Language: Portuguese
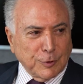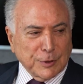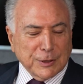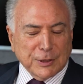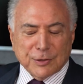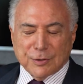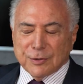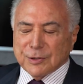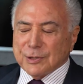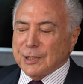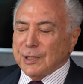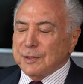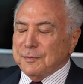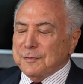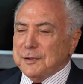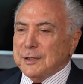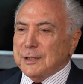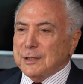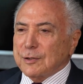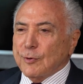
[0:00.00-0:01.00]
coisas que eu
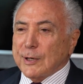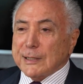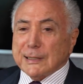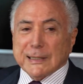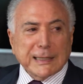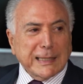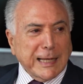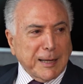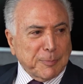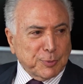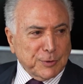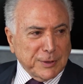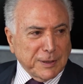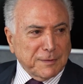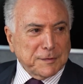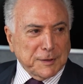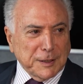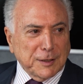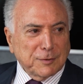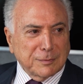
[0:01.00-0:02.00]
escrevi em guardanapo de
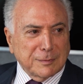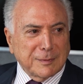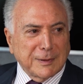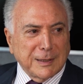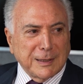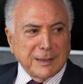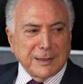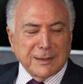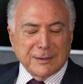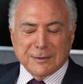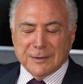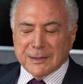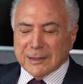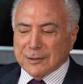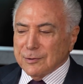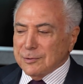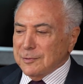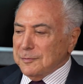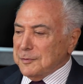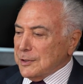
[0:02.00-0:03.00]
avião, uhum. é
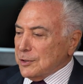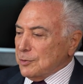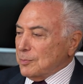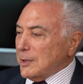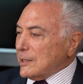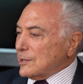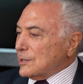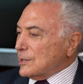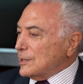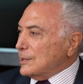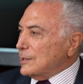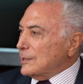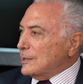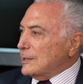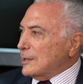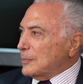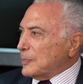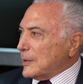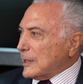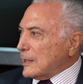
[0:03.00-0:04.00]
quando vinha de
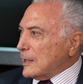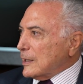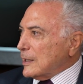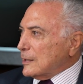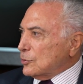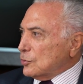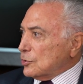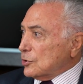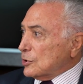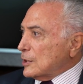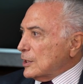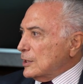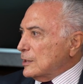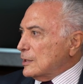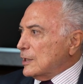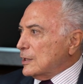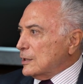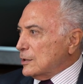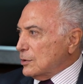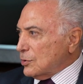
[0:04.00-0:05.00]
Brasília para cá, dos
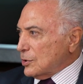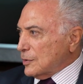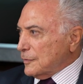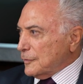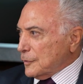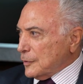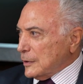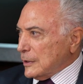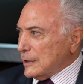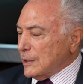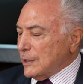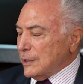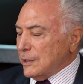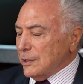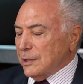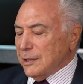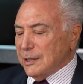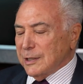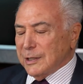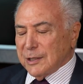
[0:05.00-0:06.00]
30 anos que frequentei
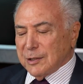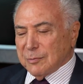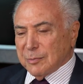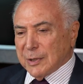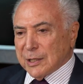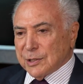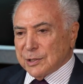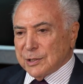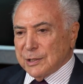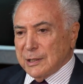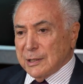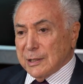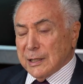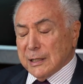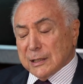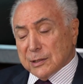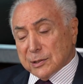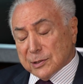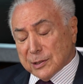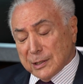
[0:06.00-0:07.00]
Brasília.
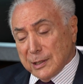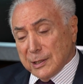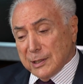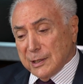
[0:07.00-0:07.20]
Aliás,